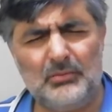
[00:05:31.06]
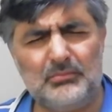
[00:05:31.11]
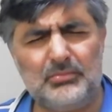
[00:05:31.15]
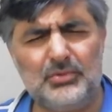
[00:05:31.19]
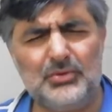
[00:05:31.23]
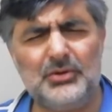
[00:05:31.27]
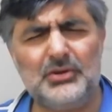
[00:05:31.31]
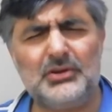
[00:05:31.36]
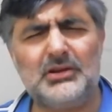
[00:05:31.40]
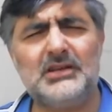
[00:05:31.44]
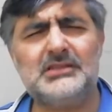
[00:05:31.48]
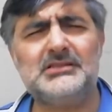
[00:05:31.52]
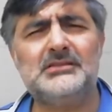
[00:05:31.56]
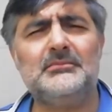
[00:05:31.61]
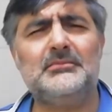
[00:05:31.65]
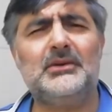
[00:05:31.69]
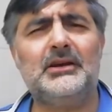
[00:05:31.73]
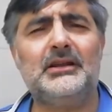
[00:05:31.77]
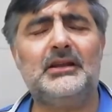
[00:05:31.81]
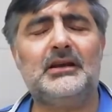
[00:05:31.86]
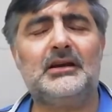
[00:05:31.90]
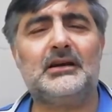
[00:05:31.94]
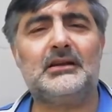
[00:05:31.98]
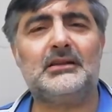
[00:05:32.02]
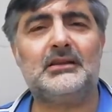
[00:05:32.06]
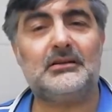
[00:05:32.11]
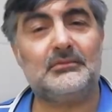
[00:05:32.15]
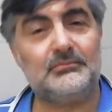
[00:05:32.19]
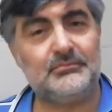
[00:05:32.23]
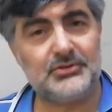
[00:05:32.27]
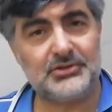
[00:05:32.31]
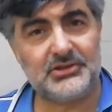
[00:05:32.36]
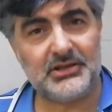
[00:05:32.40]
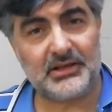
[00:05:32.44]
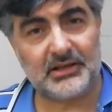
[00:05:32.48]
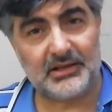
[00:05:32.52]
bunu Kasım ayına kadar
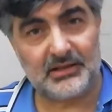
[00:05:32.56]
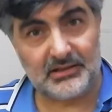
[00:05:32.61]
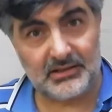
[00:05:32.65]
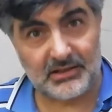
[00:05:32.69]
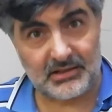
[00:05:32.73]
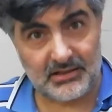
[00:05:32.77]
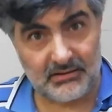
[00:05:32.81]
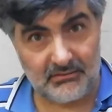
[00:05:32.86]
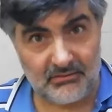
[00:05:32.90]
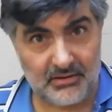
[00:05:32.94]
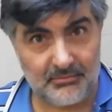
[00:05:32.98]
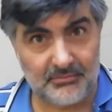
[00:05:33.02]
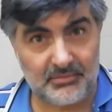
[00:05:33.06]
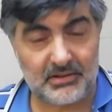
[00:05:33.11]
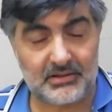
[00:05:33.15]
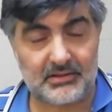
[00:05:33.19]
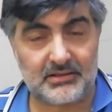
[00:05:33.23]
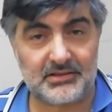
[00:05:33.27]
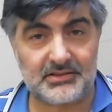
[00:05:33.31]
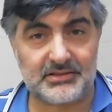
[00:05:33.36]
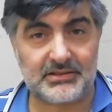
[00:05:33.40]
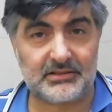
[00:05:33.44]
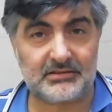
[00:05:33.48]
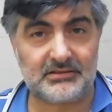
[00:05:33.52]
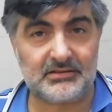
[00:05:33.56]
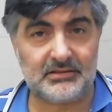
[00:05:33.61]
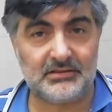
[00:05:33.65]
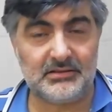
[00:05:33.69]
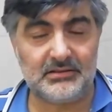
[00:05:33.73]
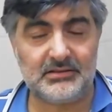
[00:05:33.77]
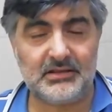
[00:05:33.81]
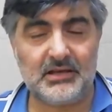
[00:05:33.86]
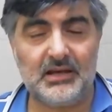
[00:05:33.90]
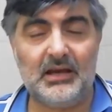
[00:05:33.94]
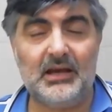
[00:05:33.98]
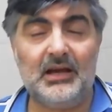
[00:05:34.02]
bu şekilde devam
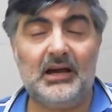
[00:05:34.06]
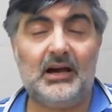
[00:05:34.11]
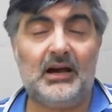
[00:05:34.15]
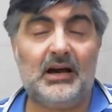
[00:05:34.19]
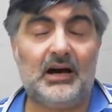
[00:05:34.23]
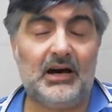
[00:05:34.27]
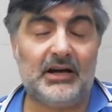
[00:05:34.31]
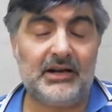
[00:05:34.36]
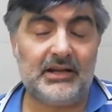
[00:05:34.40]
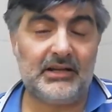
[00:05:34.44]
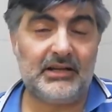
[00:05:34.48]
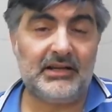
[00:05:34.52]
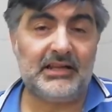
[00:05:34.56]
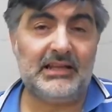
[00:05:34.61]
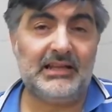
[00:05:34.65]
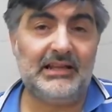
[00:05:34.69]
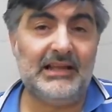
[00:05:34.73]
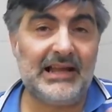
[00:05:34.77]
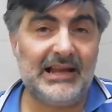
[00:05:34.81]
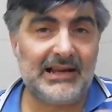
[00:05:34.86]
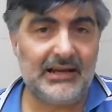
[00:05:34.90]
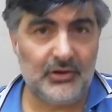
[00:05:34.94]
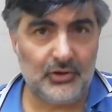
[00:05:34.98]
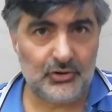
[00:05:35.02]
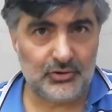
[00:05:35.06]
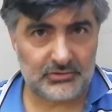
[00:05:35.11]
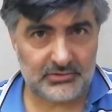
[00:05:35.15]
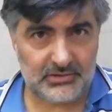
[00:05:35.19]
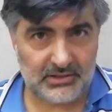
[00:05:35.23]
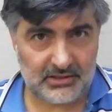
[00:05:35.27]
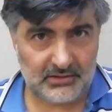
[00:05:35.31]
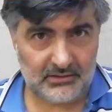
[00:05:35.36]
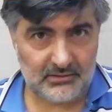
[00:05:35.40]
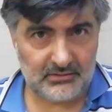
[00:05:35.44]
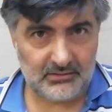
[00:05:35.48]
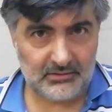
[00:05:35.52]
ettireceksiniz. Arı
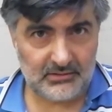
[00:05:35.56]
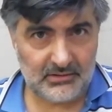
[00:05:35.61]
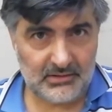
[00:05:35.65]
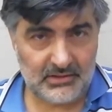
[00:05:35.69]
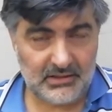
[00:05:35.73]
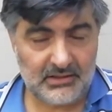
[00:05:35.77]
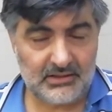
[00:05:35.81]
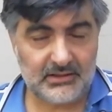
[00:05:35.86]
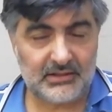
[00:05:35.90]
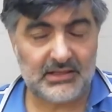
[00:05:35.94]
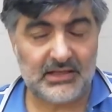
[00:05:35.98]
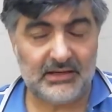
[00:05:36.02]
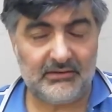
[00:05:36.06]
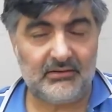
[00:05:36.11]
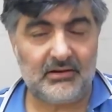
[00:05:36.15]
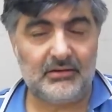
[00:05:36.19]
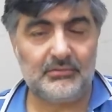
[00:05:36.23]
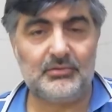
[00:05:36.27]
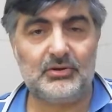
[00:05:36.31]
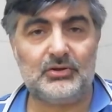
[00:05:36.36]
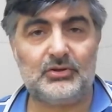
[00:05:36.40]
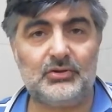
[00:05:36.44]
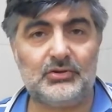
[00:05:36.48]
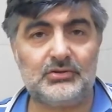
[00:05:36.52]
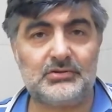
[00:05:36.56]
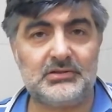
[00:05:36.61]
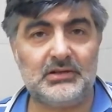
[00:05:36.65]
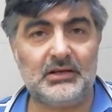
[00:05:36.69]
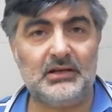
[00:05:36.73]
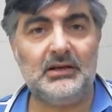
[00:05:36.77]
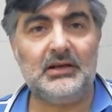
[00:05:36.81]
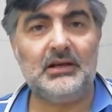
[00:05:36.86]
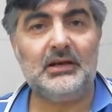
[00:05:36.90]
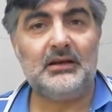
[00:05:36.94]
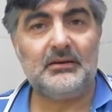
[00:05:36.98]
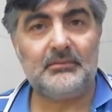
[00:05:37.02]
ilerliyorsa, devam
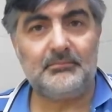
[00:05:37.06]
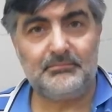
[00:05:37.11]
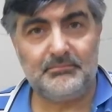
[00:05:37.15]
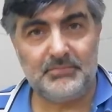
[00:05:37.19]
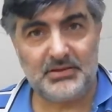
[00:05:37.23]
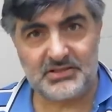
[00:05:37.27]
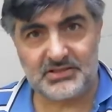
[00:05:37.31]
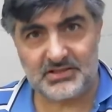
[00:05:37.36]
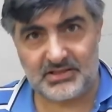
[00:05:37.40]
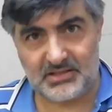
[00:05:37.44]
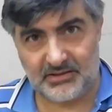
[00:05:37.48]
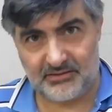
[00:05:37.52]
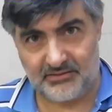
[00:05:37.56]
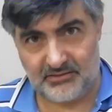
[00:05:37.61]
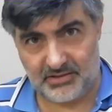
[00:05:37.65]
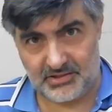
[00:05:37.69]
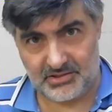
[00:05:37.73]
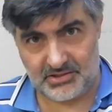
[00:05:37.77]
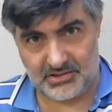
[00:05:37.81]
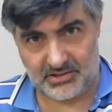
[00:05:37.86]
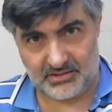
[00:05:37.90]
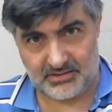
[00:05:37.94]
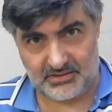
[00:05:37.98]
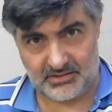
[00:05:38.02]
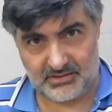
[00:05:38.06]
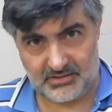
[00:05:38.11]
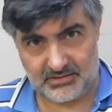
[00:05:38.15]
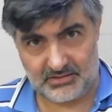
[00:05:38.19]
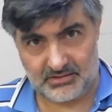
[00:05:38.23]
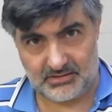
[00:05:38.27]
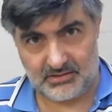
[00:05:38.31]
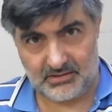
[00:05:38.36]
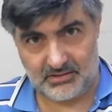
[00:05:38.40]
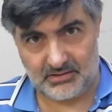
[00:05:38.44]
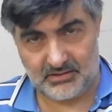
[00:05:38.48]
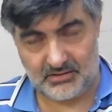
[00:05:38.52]
ediyorsa bir çıta
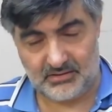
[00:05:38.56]
vereceksiniz.